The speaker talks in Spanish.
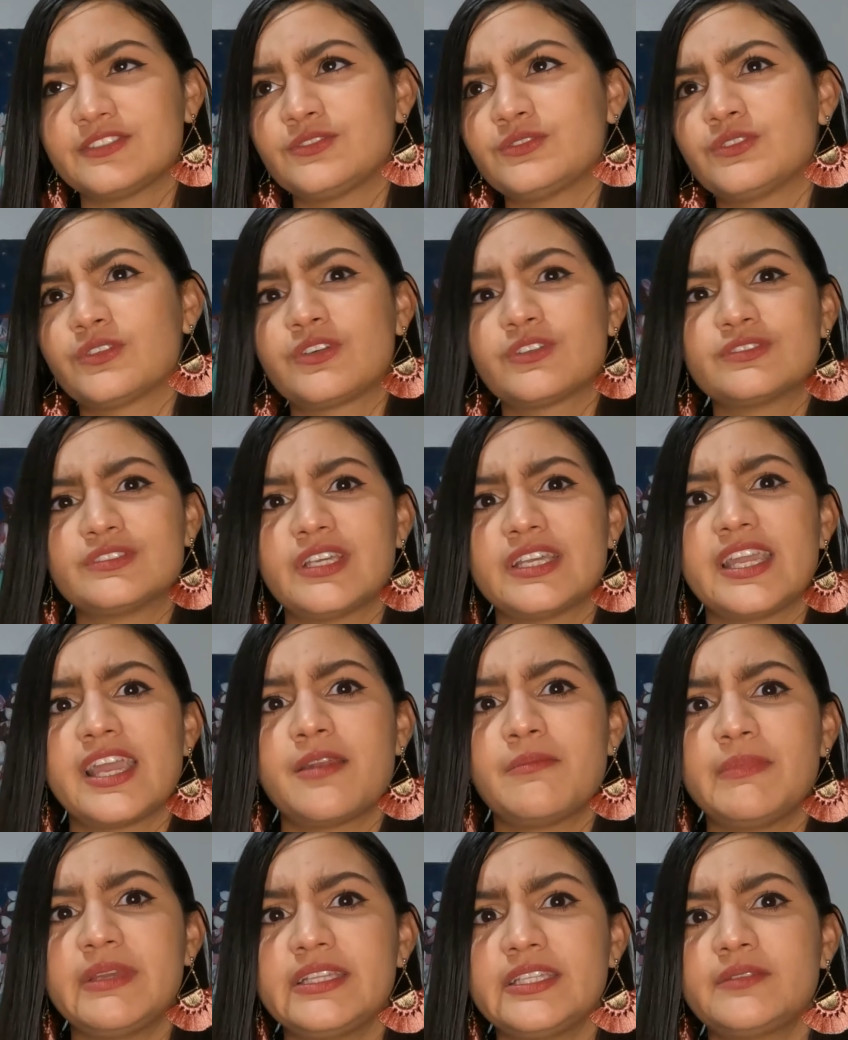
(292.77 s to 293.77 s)
si uno
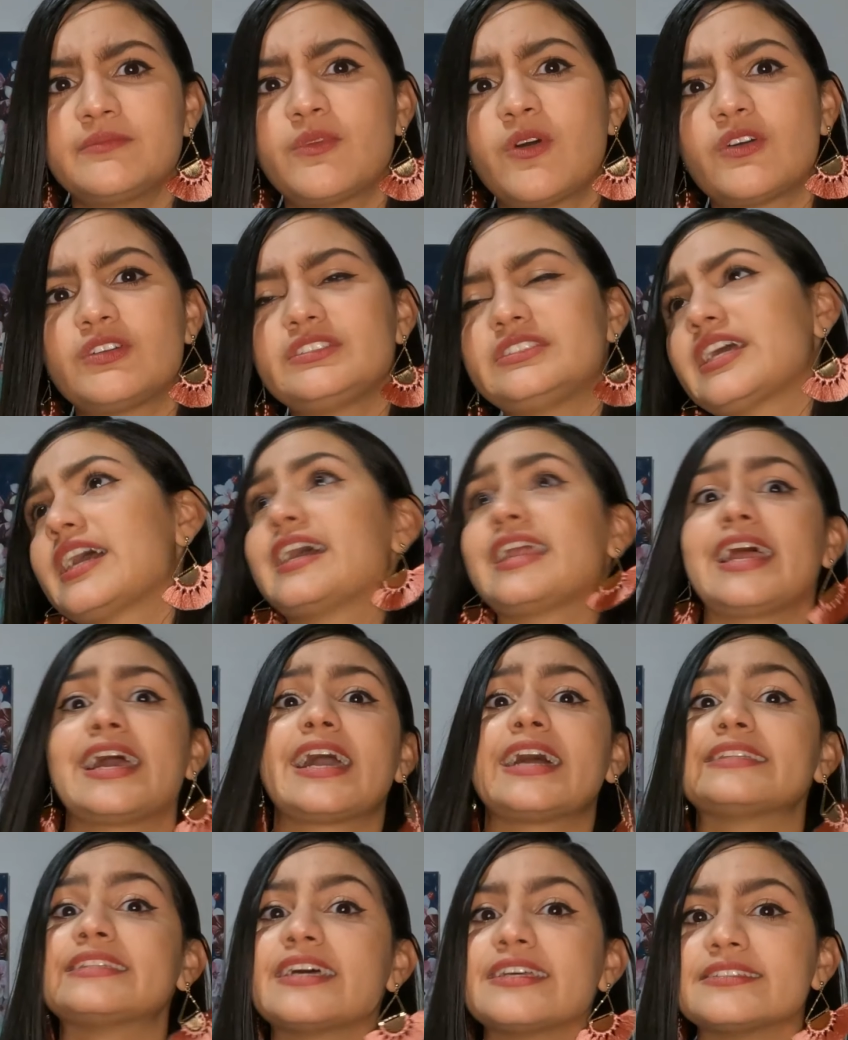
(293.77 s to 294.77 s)
conseguía el mínimo ya
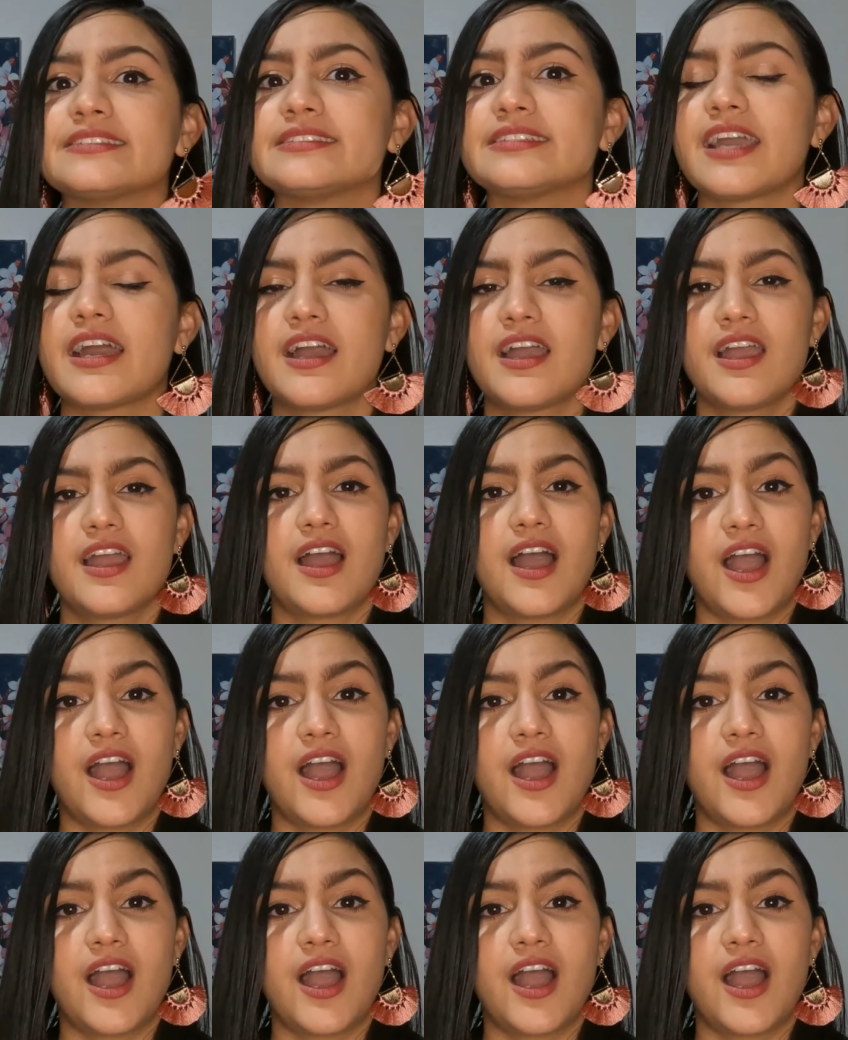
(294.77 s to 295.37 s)
era ganancia.